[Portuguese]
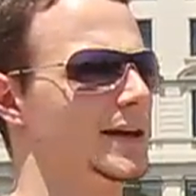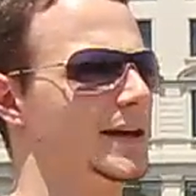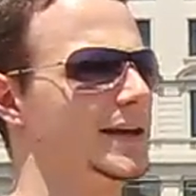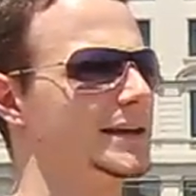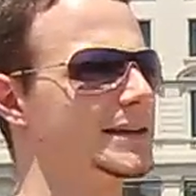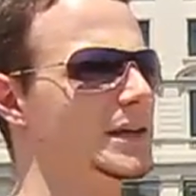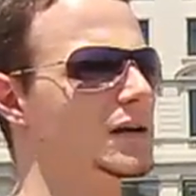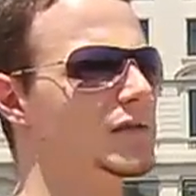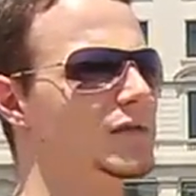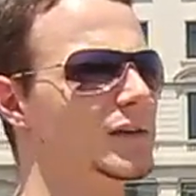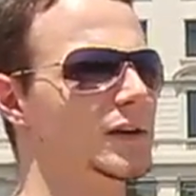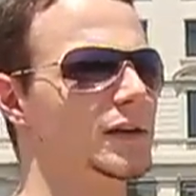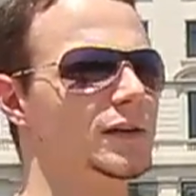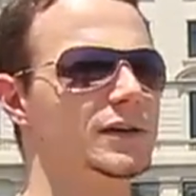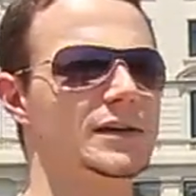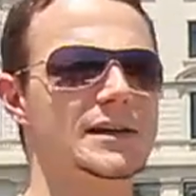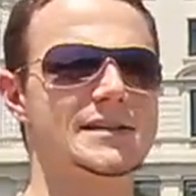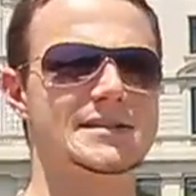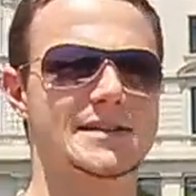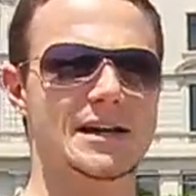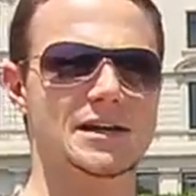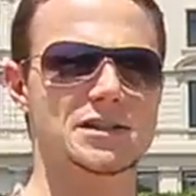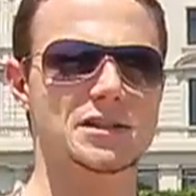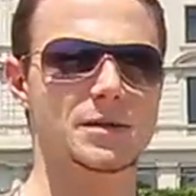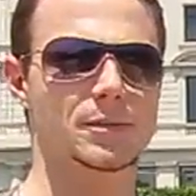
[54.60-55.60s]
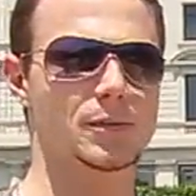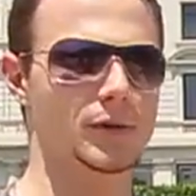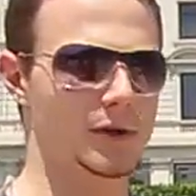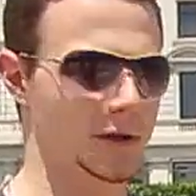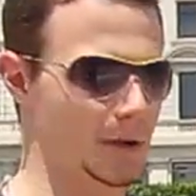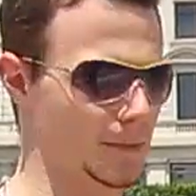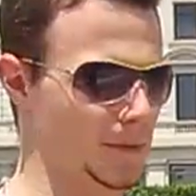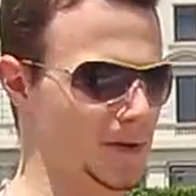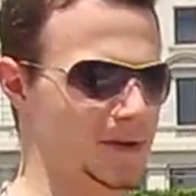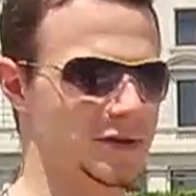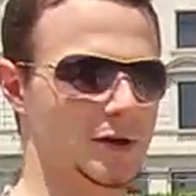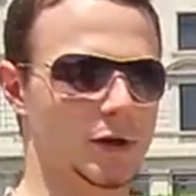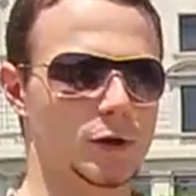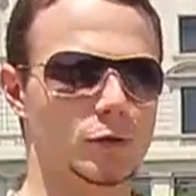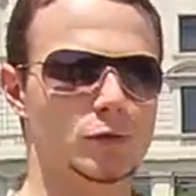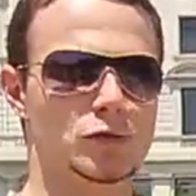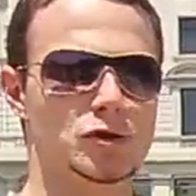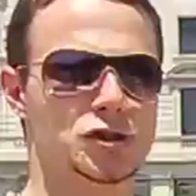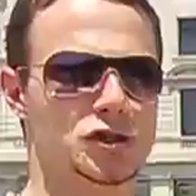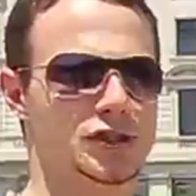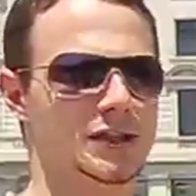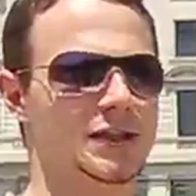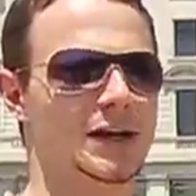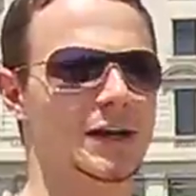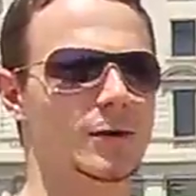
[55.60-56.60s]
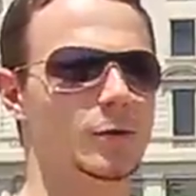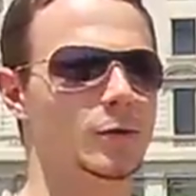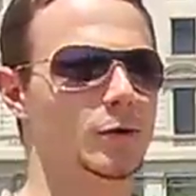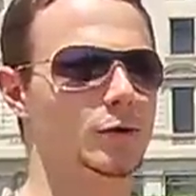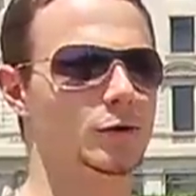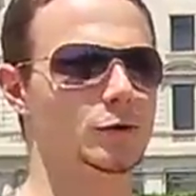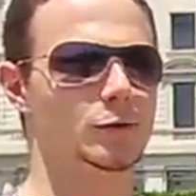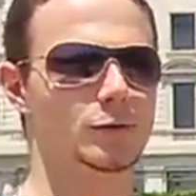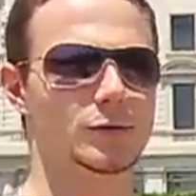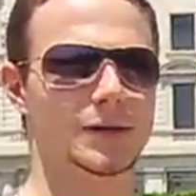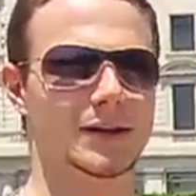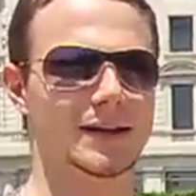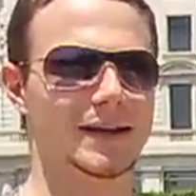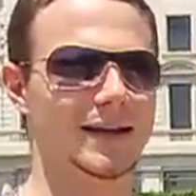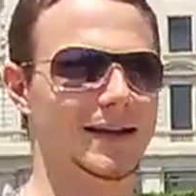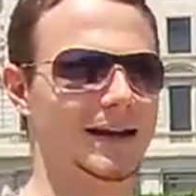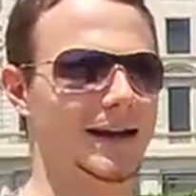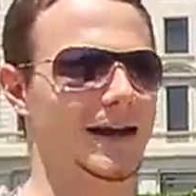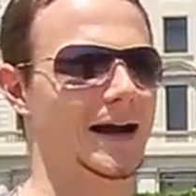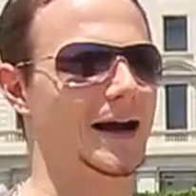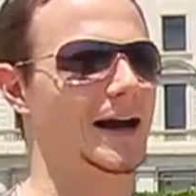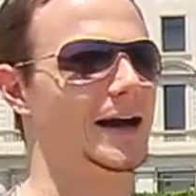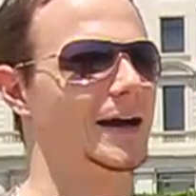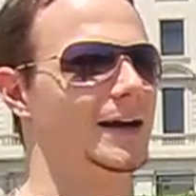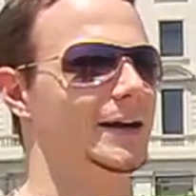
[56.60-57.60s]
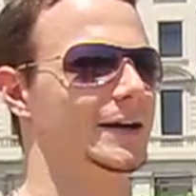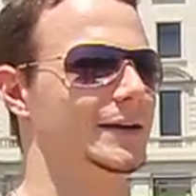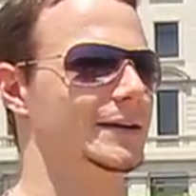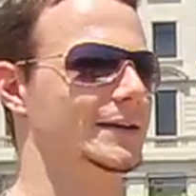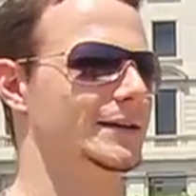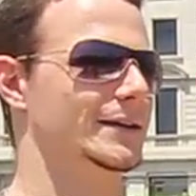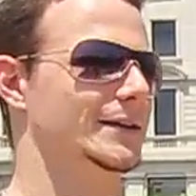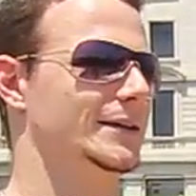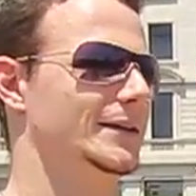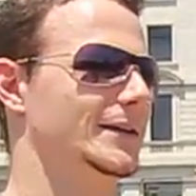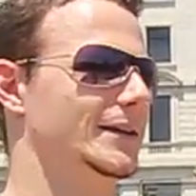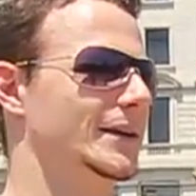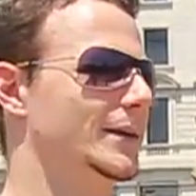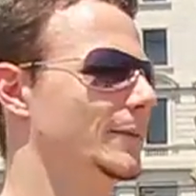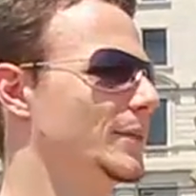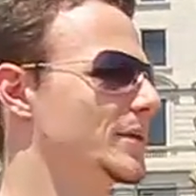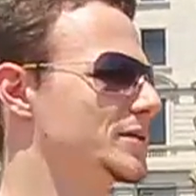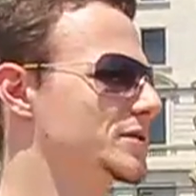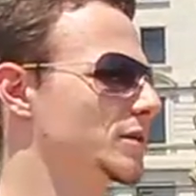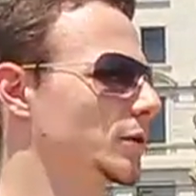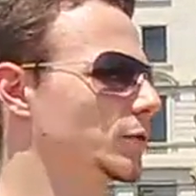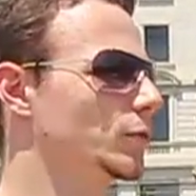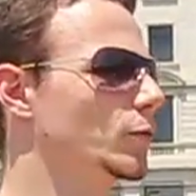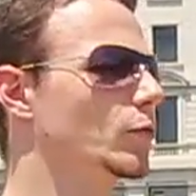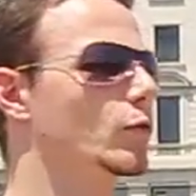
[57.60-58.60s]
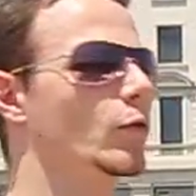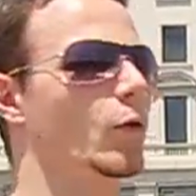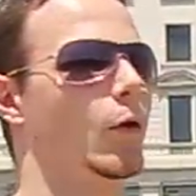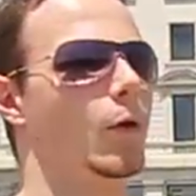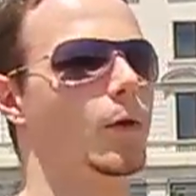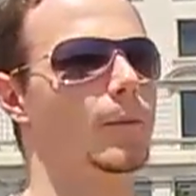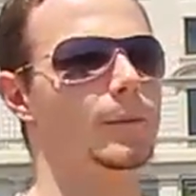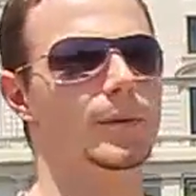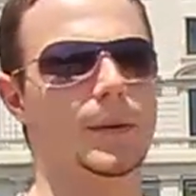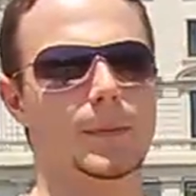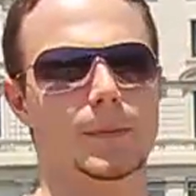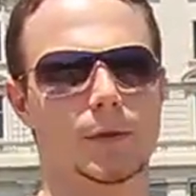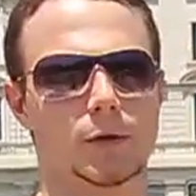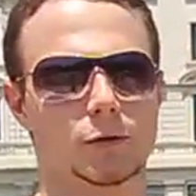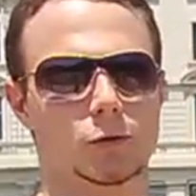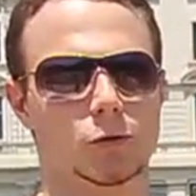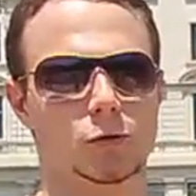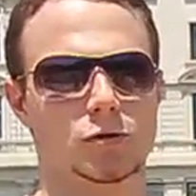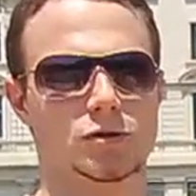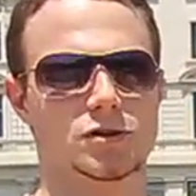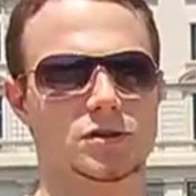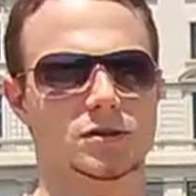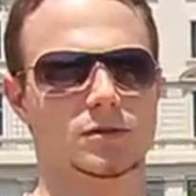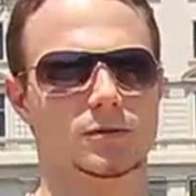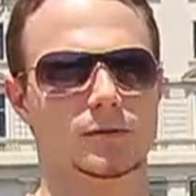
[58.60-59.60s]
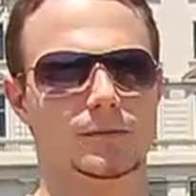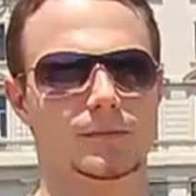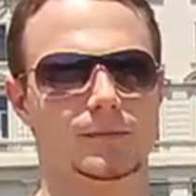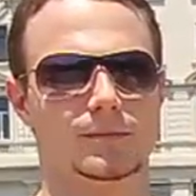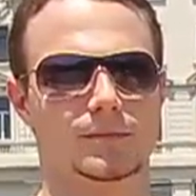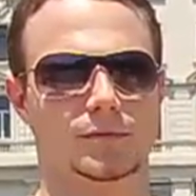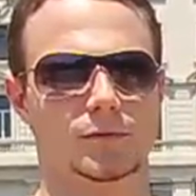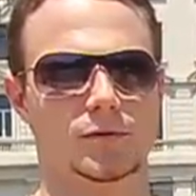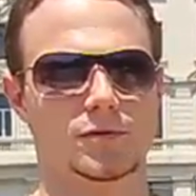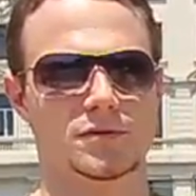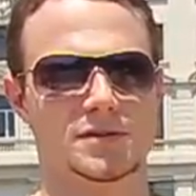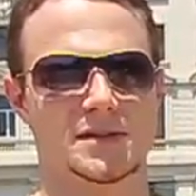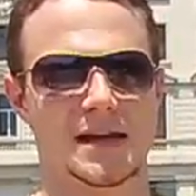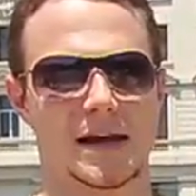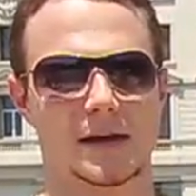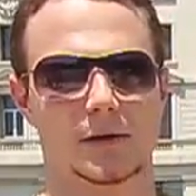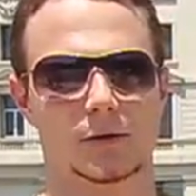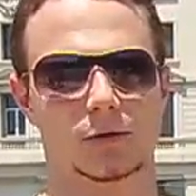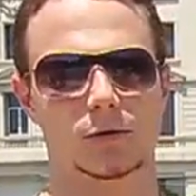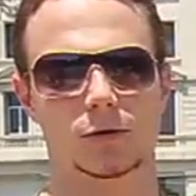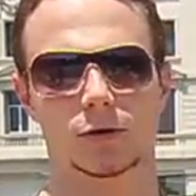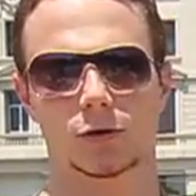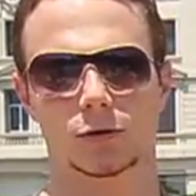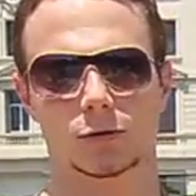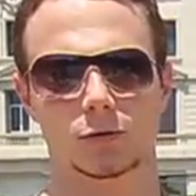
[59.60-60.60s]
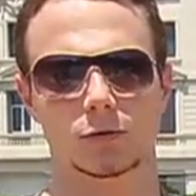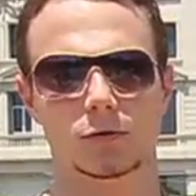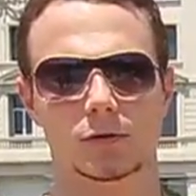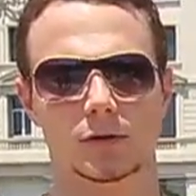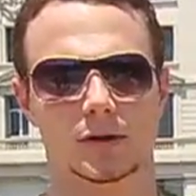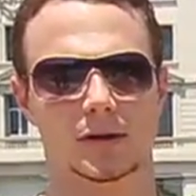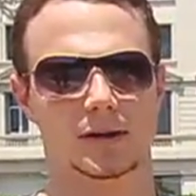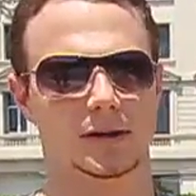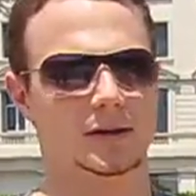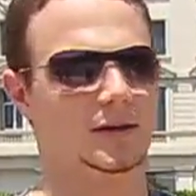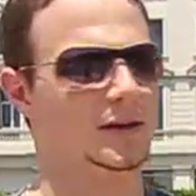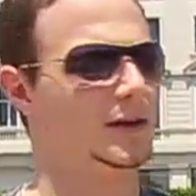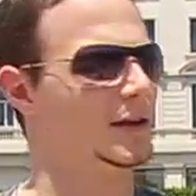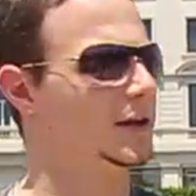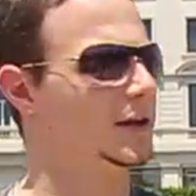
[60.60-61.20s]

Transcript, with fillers: E estavam falando que eles acham é porque o pessoal não tira a gordura da carne, o pessoal não compra produtos com, com zero gordura.